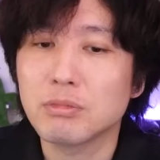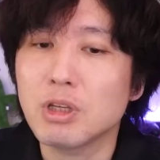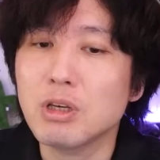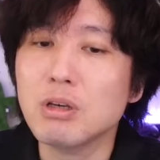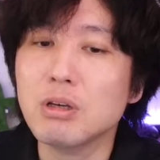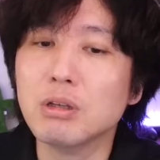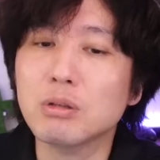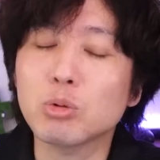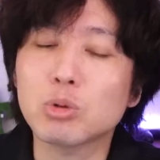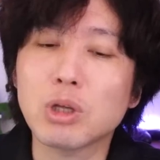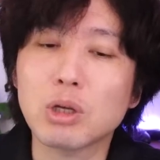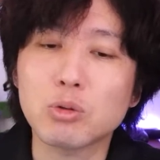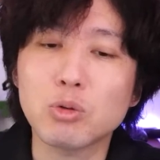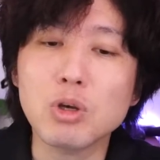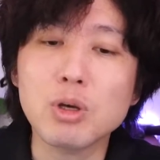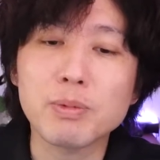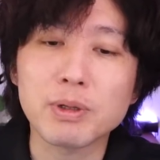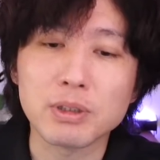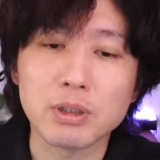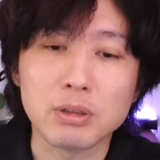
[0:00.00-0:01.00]
えーと、
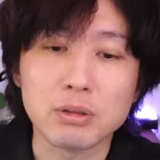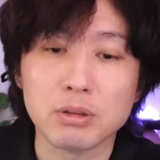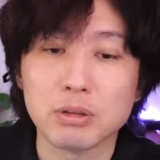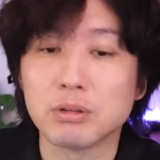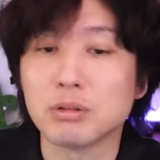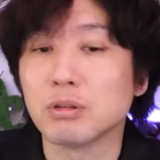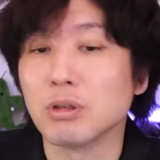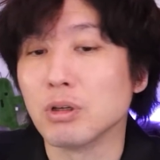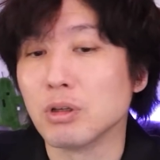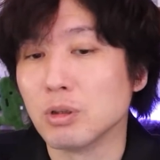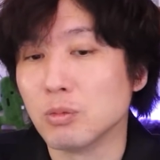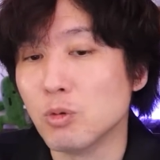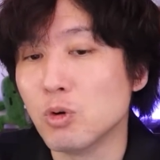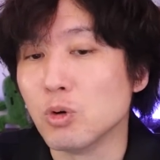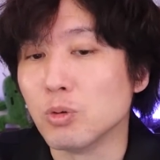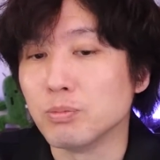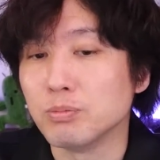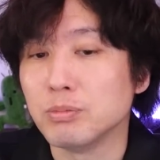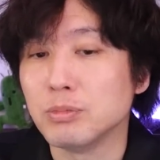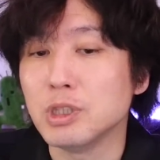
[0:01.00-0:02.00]
例えばなんですけれど
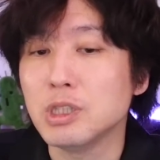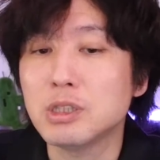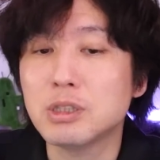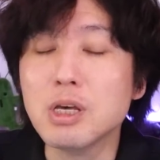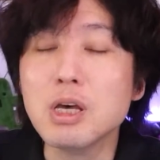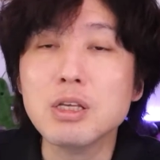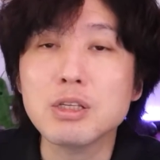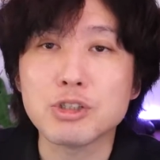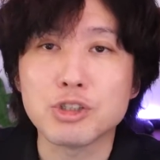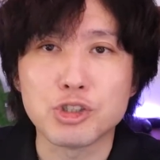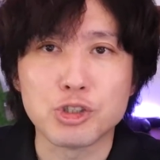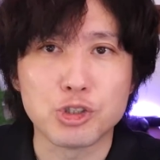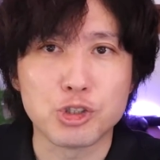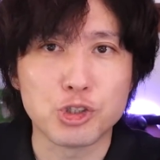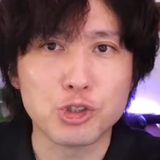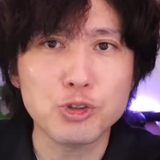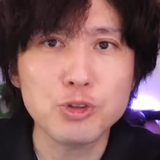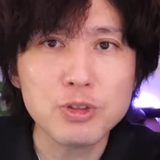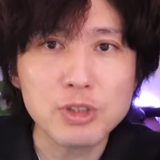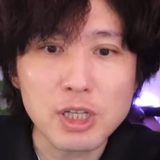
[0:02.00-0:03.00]
も、
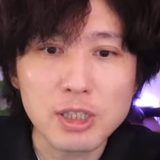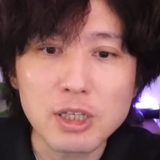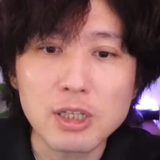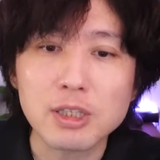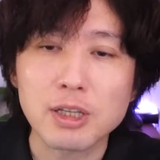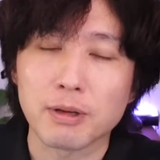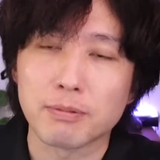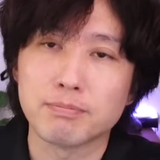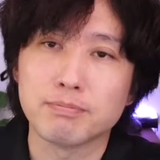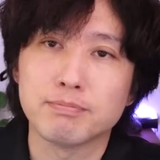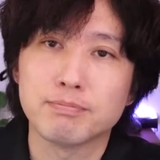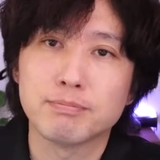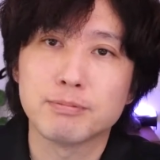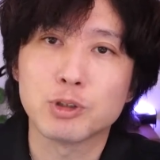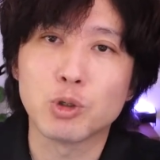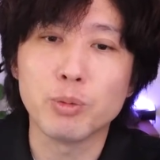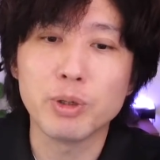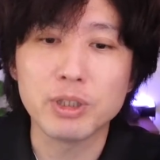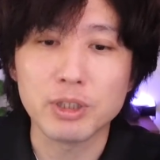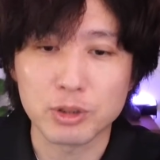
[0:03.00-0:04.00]
2017年、
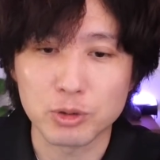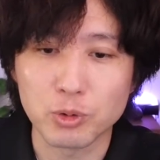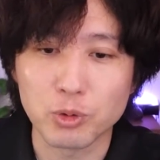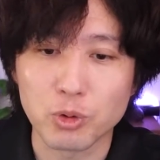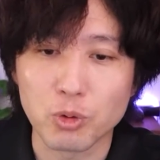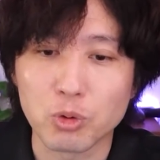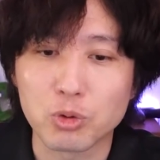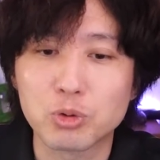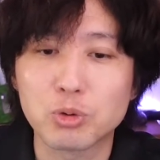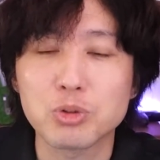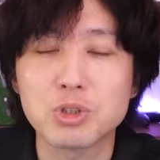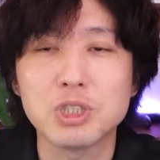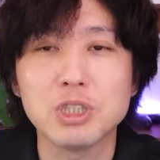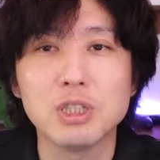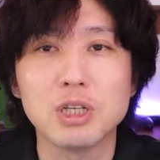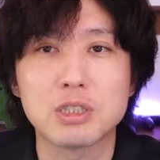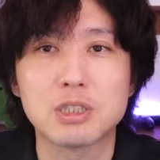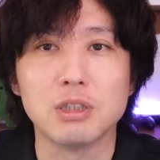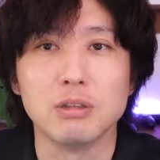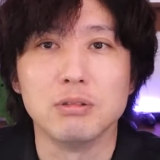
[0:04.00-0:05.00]
ごめんね、その翌年に
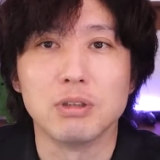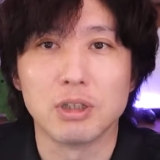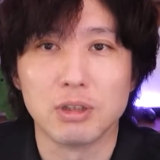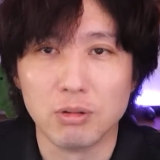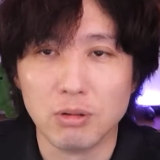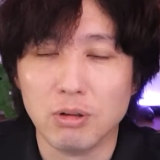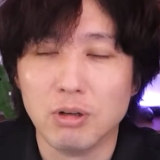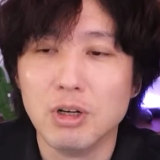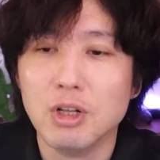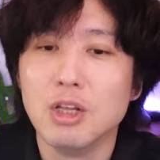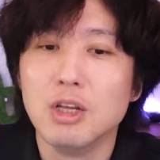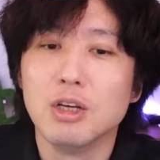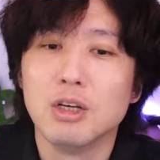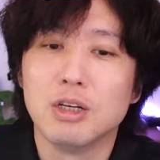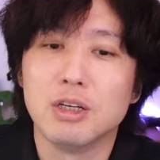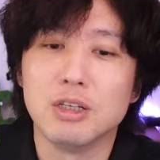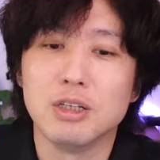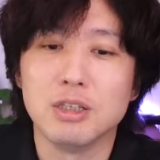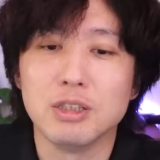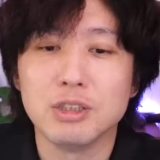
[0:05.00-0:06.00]
なっちゃうんだけど、
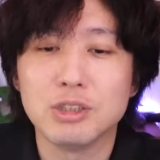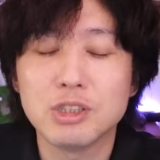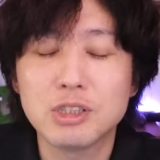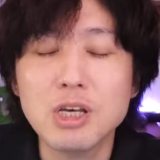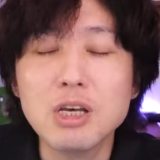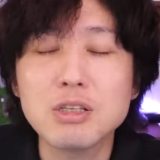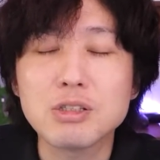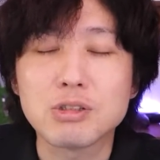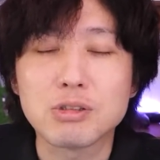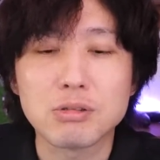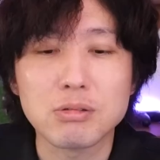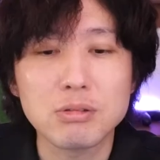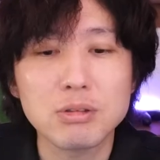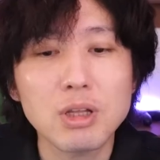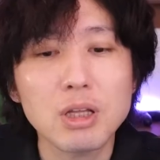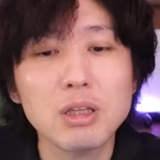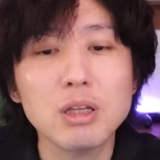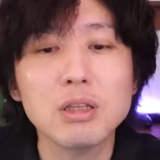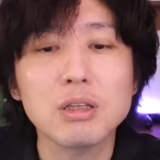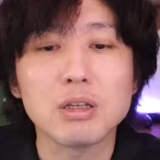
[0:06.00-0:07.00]
えー、
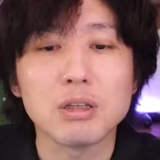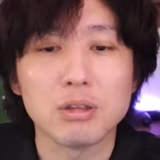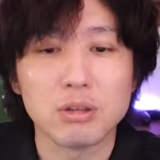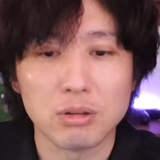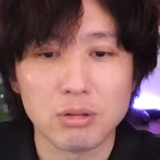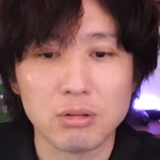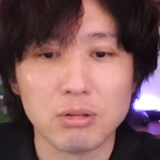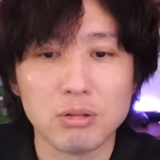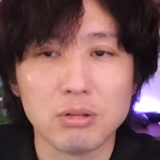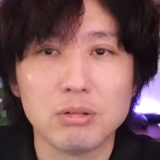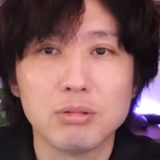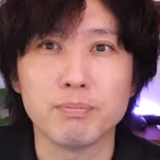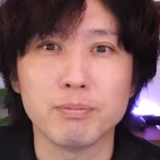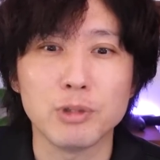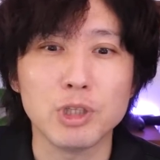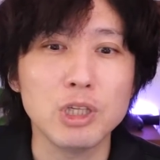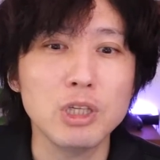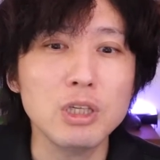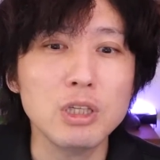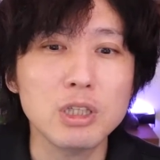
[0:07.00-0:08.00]
2017年の
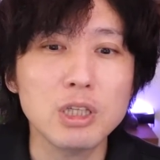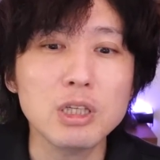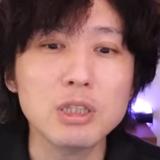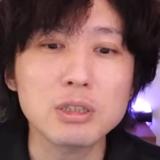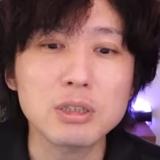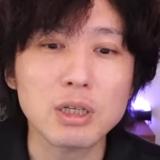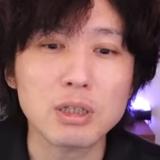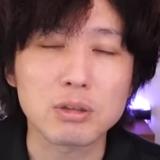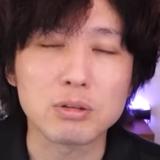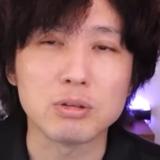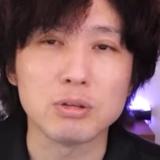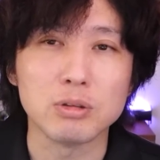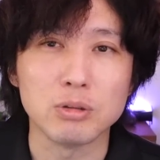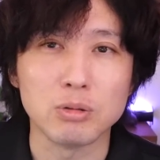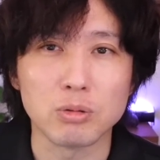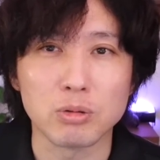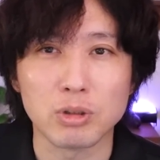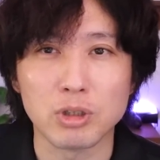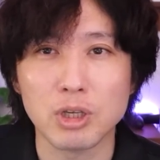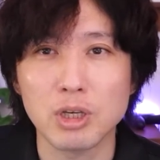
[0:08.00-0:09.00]
人気作
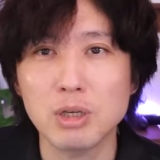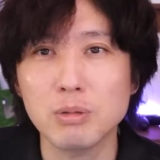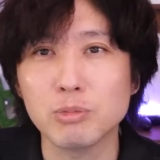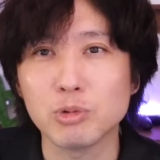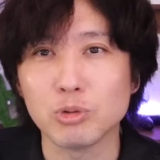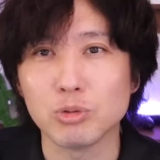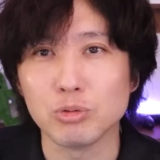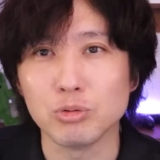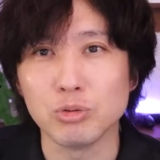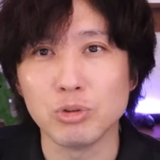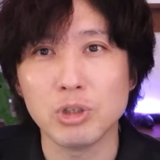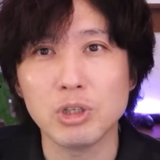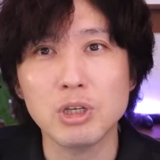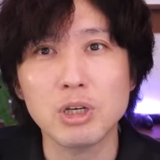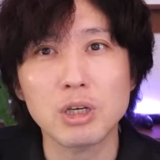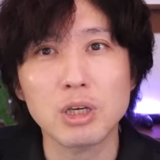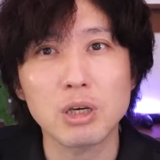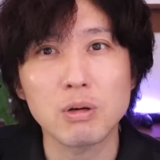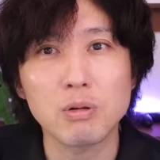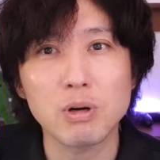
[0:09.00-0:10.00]
のゲームの売り
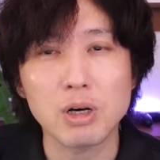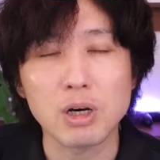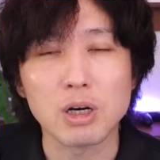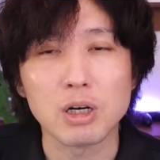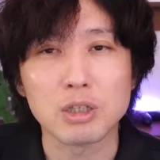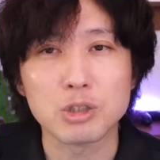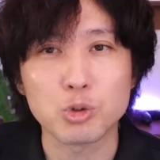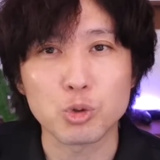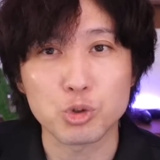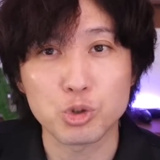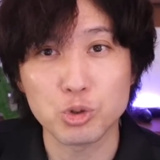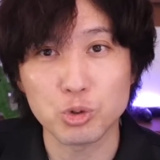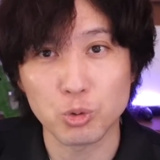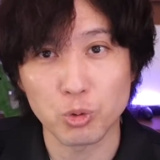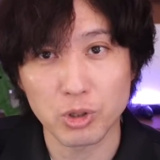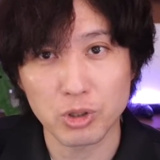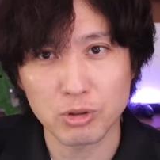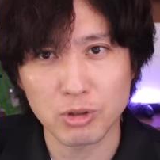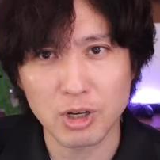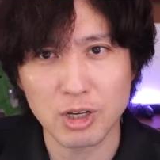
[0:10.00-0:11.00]
上げは初週ど
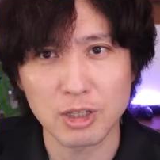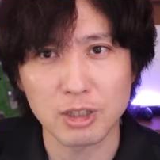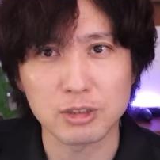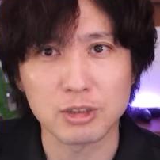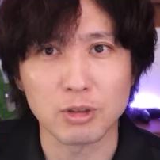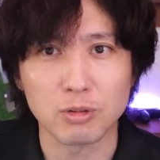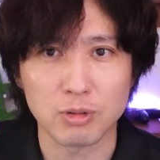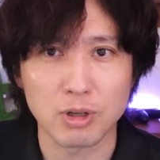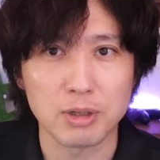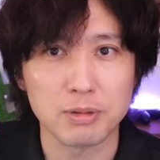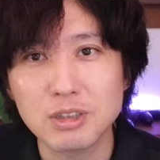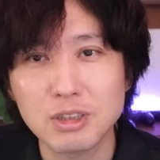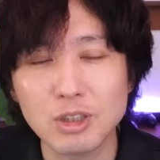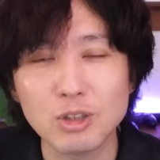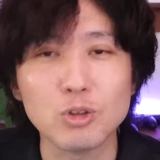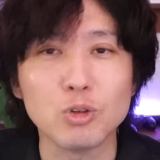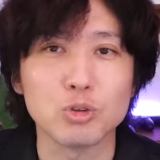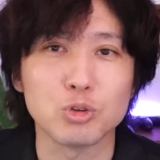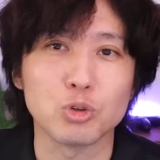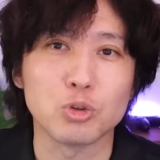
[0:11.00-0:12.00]
れぐらいだったのかって
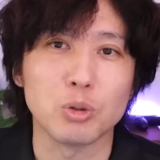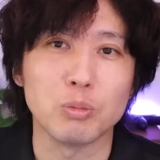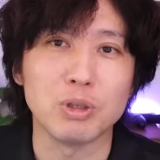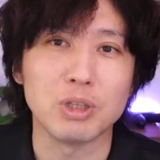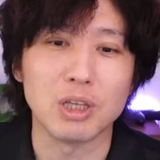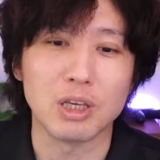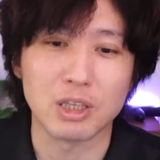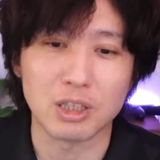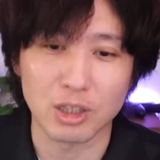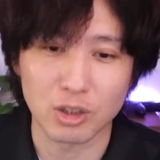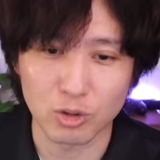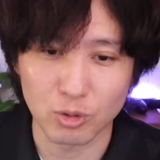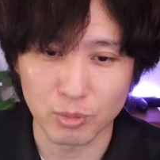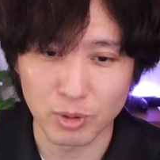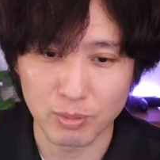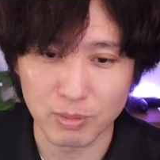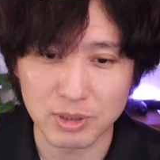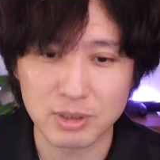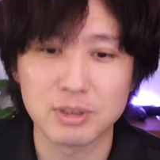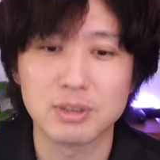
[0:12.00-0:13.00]
いうのをちょっと見ていきたいと思
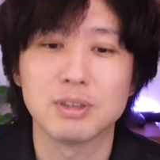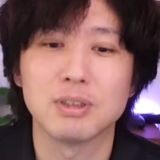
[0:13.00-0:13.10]
います。